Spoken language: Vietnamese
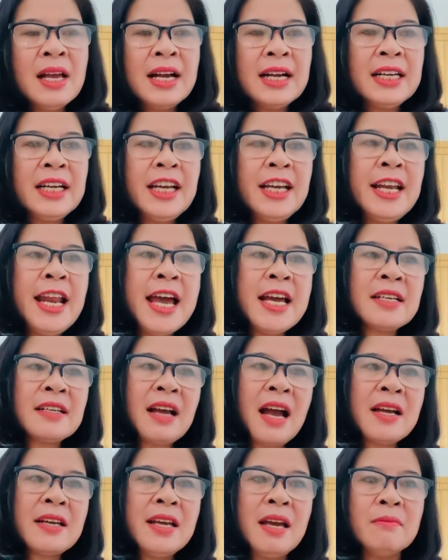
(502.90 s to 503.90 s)
Khi đến
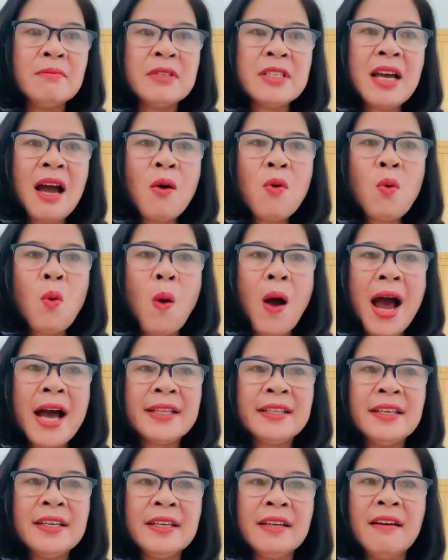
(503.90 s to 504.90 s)
các điểm trao
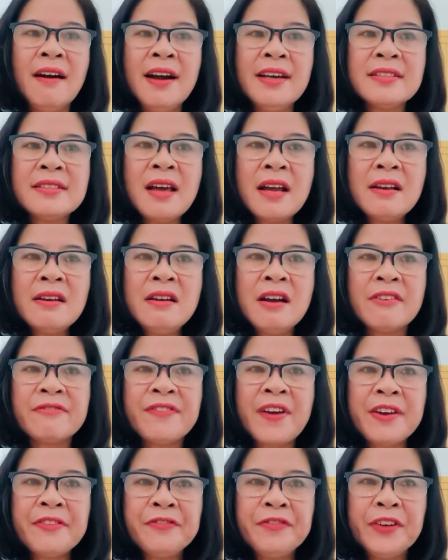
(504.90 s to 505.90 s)
quà thì người dân được
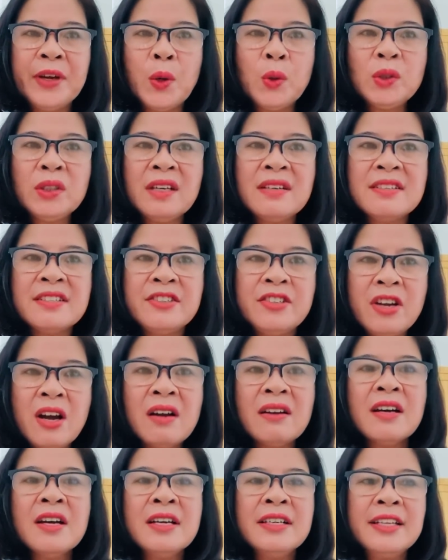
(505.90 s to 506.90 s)
phát phiếu từ
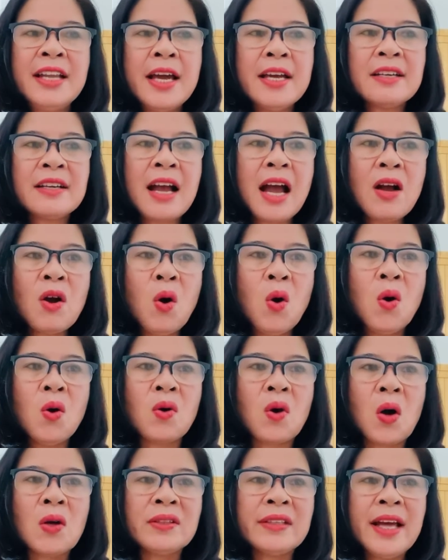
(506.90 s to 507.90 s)
trước nên các
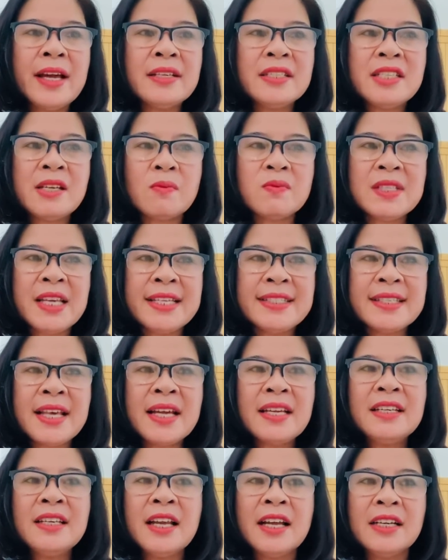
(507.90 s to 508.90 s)
hộ có tên trong danh
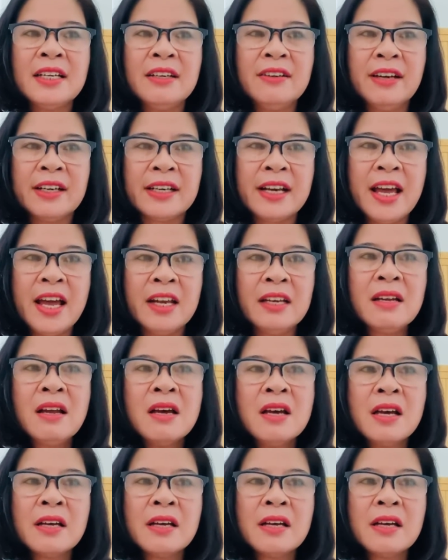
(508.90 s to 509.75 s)
sách lần lượt đến